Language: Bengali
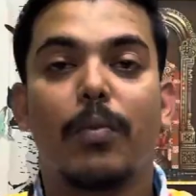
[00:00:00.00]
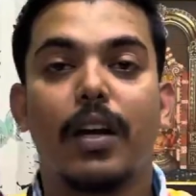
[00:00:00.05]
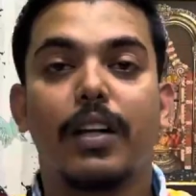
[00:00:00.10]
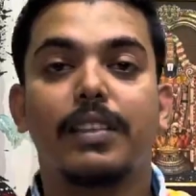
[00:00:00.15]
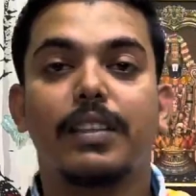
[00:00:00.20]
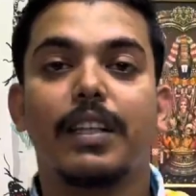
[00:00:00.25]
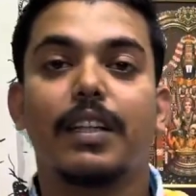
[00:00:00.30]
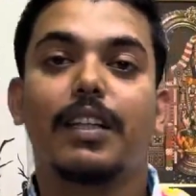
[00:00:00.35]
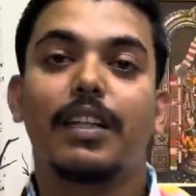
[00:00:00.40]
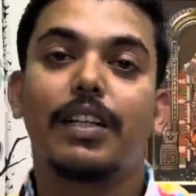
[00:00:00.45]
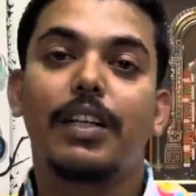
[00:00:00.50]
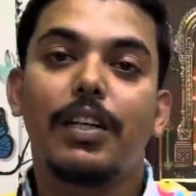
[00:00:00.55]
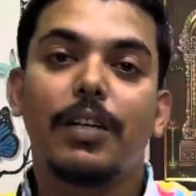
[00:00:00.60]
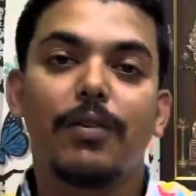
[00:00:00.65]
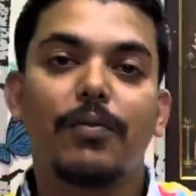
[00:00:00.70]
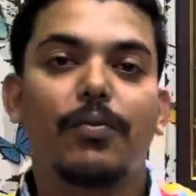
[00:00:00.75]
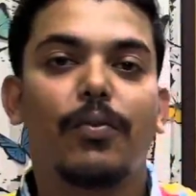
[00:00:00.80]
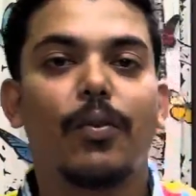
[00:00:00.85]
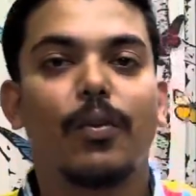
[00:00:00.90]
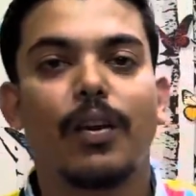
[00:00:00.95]
প্রাইসে কি
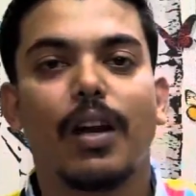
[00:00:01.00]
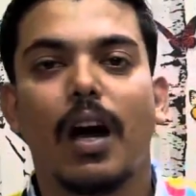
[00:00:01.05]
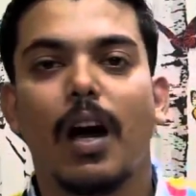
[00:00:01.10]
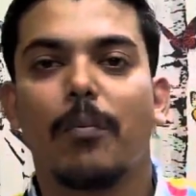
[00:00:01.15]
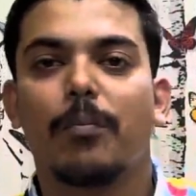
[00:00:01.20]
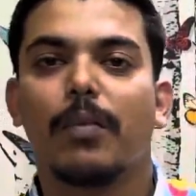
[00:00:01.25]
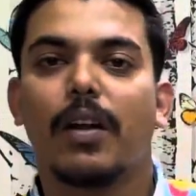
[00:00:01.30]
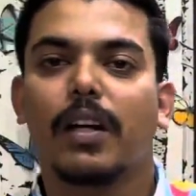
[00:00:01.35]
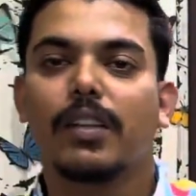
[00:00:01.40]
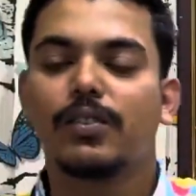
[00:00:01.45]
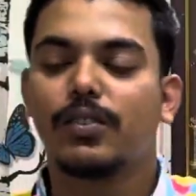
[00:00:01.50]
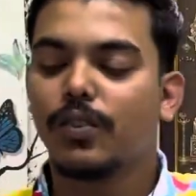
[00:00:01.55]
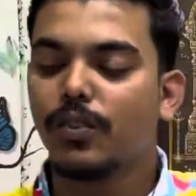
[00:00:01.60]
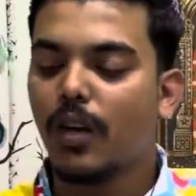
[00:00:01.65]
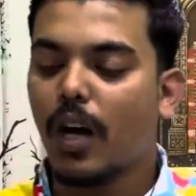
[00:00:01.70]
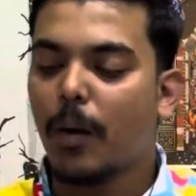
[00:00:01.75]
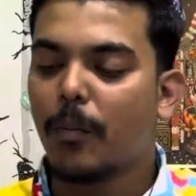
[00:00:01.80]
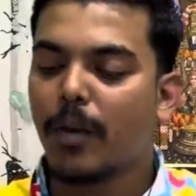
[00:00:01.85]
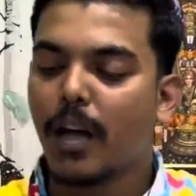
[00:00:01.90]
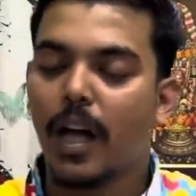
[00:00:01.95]
ফোন আপনার জন্য
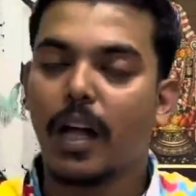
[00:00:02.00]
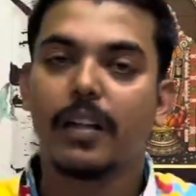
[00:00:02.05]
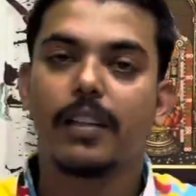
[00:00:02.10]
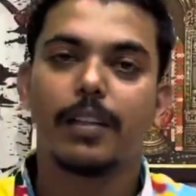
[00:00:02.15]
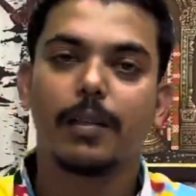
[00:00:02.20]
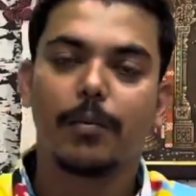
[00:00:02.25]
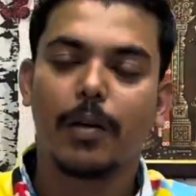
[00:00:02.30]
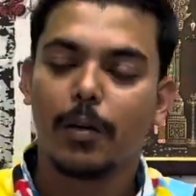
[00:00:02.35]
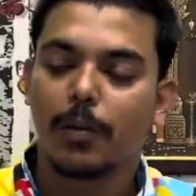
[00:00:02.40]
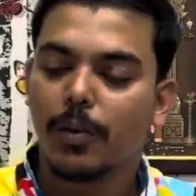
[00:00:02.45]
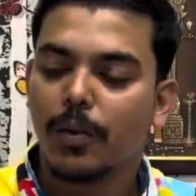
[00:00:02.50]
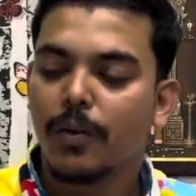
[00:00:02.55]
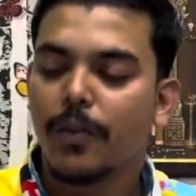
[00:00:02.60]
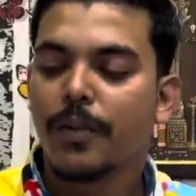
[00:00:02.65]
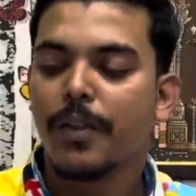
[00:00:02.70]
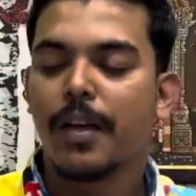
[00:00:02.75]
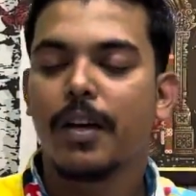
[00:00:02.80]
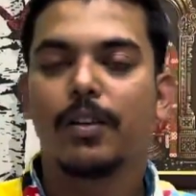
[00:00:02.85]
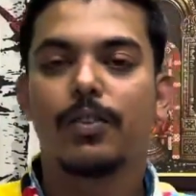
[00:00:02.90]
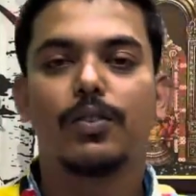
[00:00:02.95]
আমরা আনতে পারবো
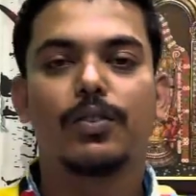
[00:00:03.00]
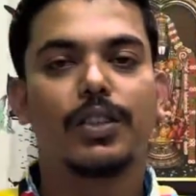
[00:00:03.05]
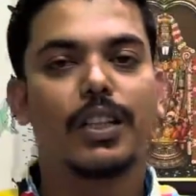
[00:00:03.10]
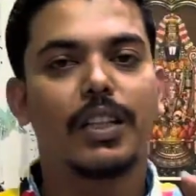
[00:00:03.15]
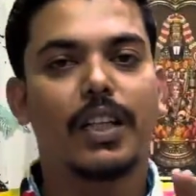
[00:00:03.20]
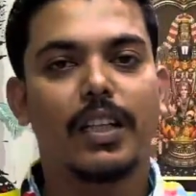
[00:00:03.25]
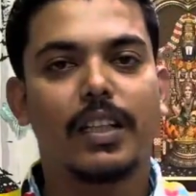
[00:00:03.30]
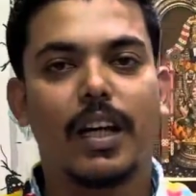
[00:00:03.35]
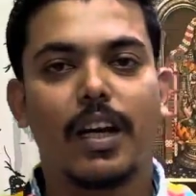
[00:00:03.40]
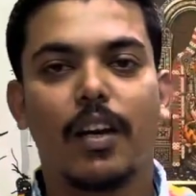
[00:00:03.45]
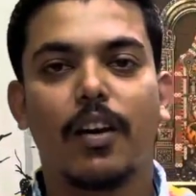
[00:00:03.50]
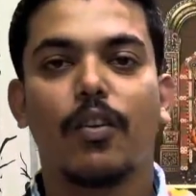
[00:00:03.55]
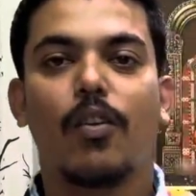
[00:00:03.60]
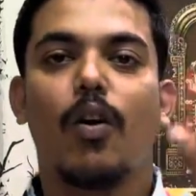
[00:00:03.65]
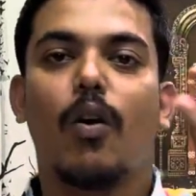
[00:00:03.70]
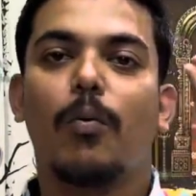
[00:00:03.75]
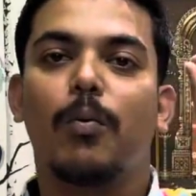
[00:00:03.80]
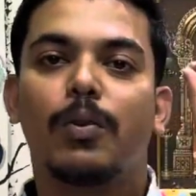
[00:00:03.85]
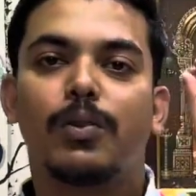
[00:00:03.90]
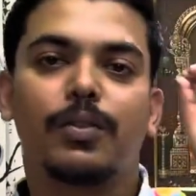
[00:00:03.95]
তো সেটা জানান
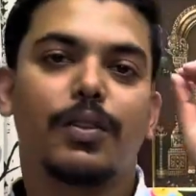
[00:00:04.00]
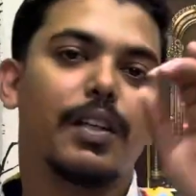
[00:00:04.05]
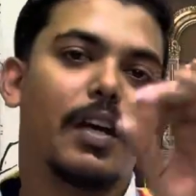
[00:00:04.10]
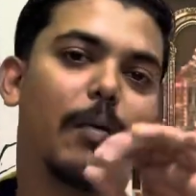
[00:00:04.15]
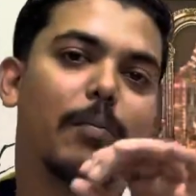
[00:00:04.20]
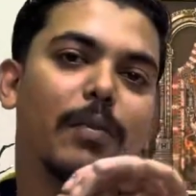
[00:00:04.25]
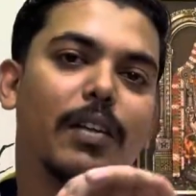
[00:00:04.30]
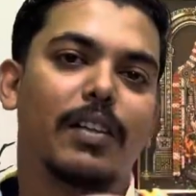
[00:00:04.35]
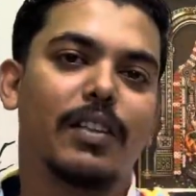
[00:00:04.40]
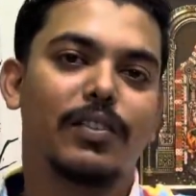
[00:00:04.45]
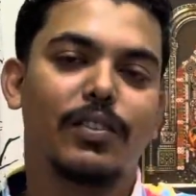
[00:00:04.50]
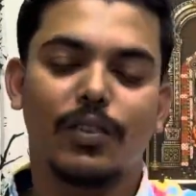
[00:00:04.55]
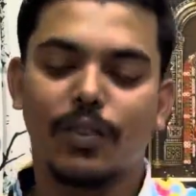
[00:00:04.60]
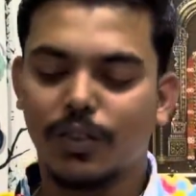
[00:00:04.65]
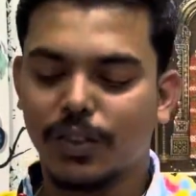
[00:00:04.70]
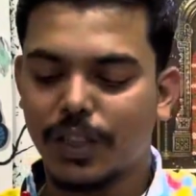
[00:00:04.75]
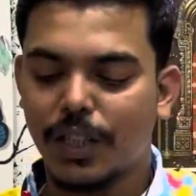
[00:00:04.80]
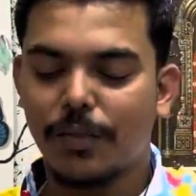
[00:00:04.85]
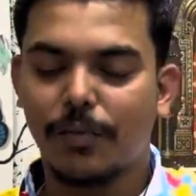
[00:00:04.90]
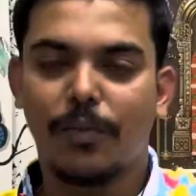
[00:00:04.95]
অবশ্যই আপনাদের জন্য
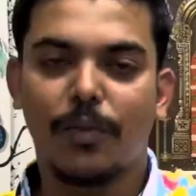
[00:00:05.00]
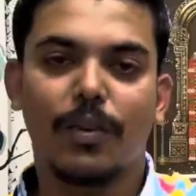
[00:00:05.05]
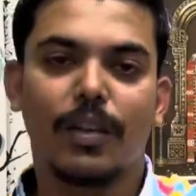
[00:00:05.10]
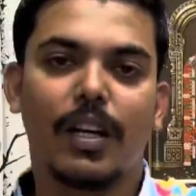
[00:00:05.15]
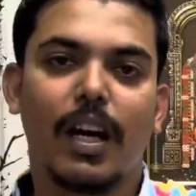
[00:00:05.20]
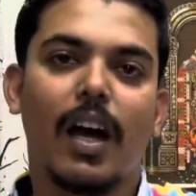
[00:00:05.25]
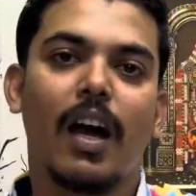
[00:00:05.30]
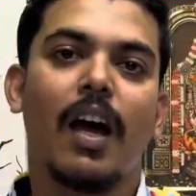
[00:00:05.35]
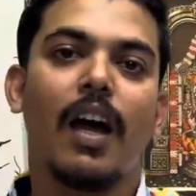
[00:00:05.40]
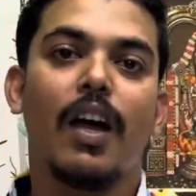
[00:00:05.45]
সেই ফোনটা